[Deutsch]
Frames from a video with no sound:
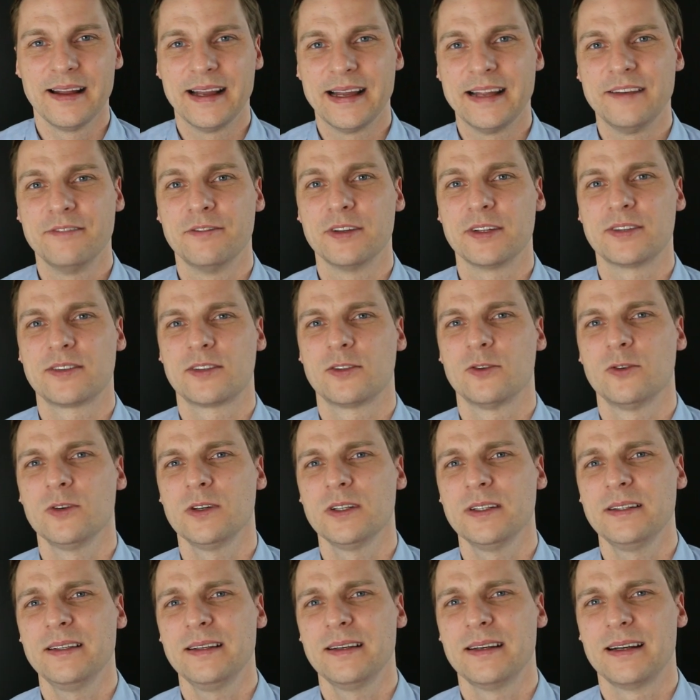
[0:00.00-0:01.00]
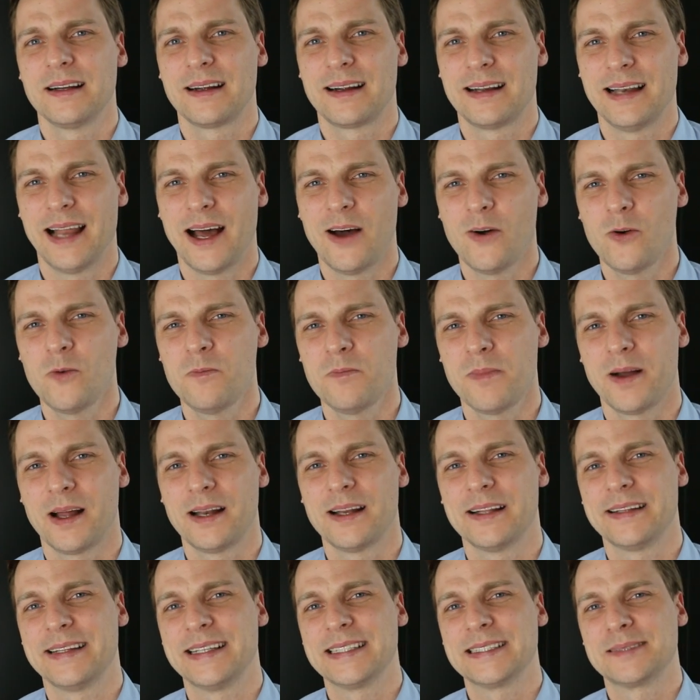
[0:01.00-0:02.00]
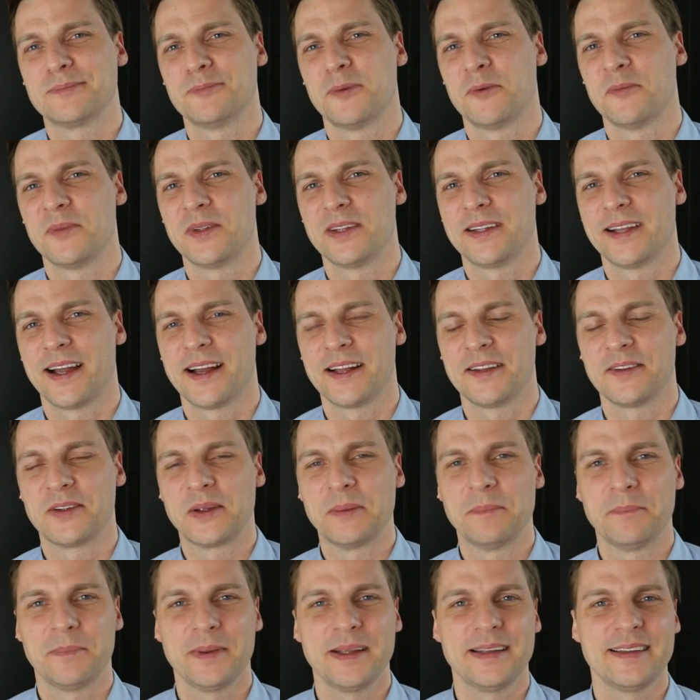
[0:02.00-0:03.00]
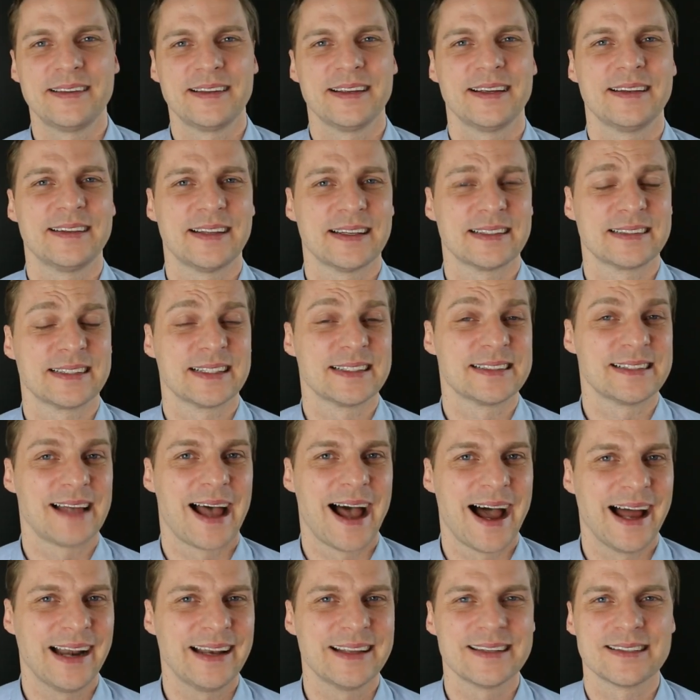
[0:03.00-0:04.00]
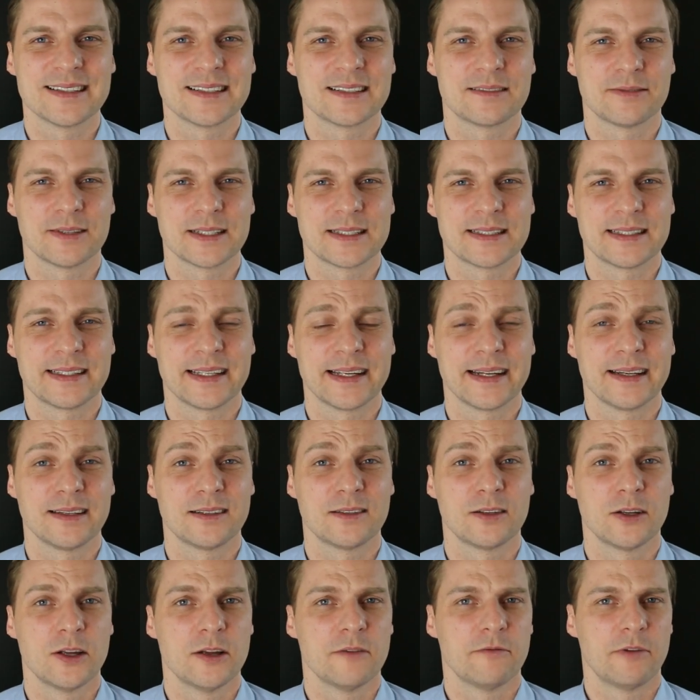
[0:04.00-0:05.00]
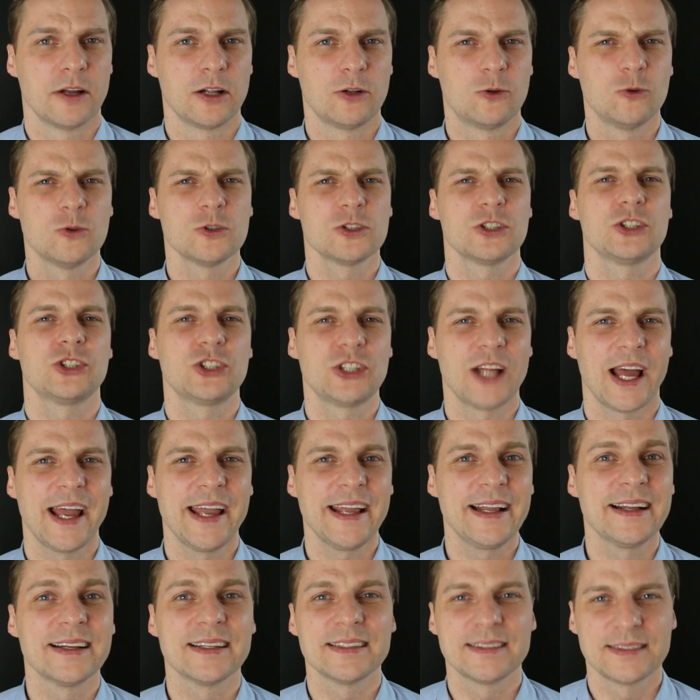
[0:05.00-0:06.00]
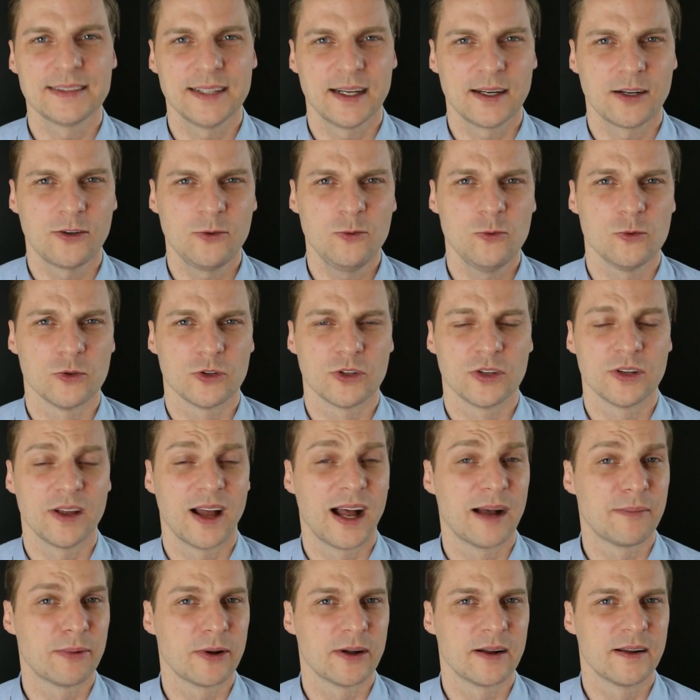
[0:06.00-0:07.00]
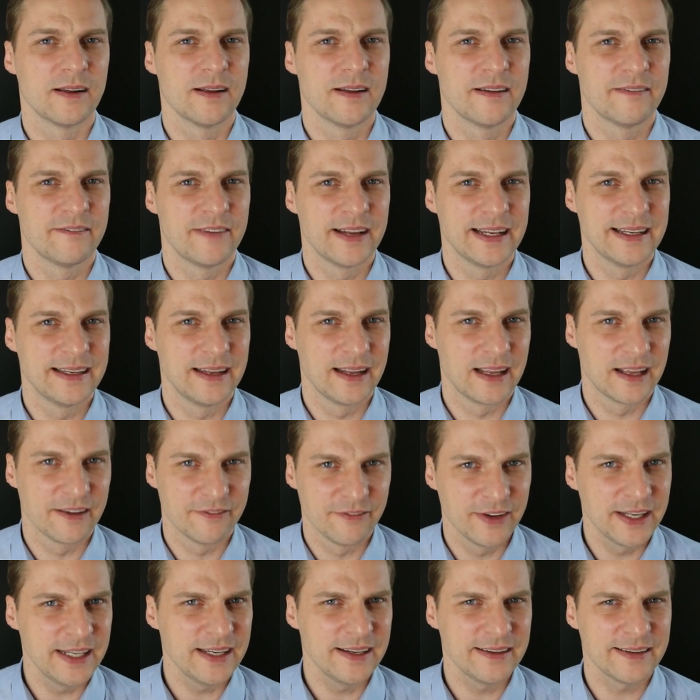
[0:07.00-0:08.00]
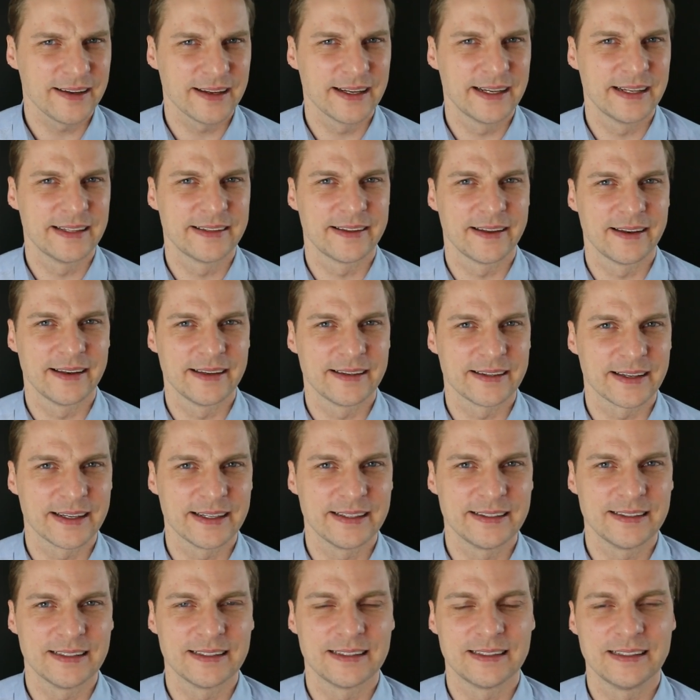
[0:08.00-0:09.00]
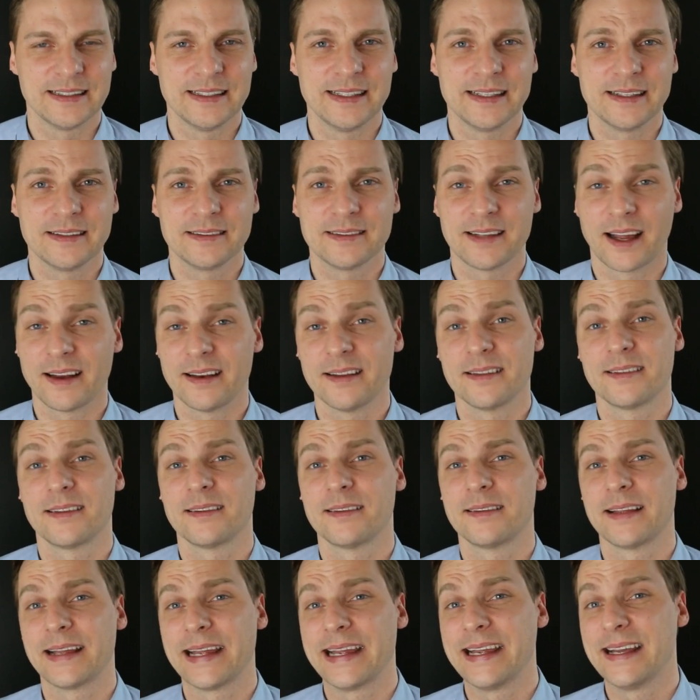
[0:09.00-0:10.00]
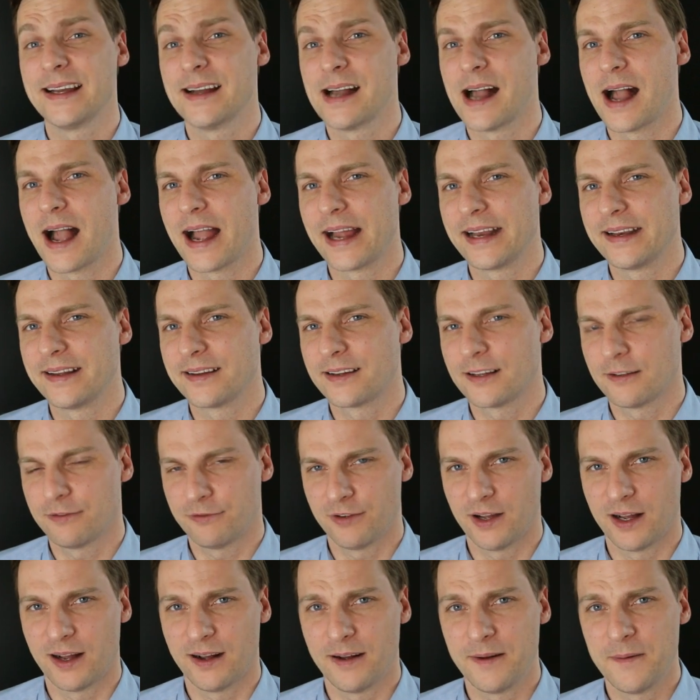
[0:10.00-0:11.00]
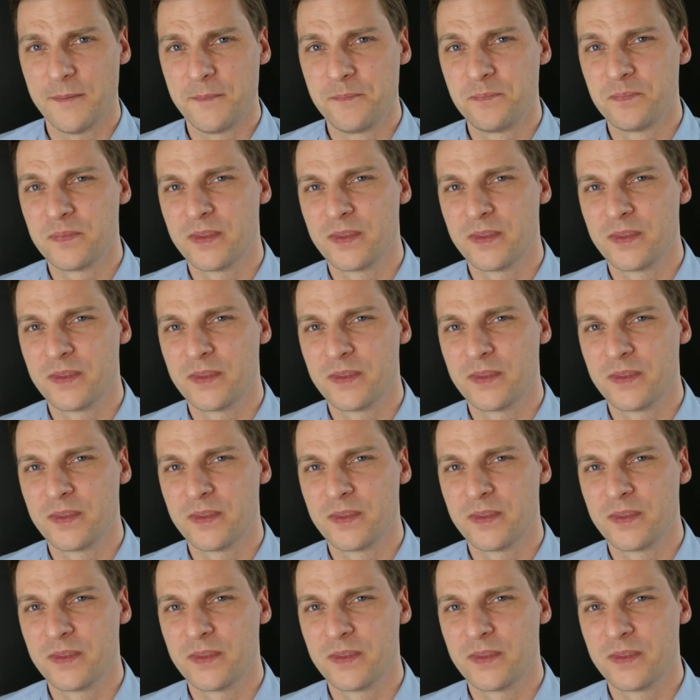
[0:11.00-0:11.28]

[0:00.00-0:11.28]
Investoren glauben allerdings momentan so ein bisschen, dass das alles ist, was zählt. Wenn Kurse steigen, ist ja gut, aber wenn die Gewinne dahinter nicht richtig liegen, dann ist es eher eine Gefahr.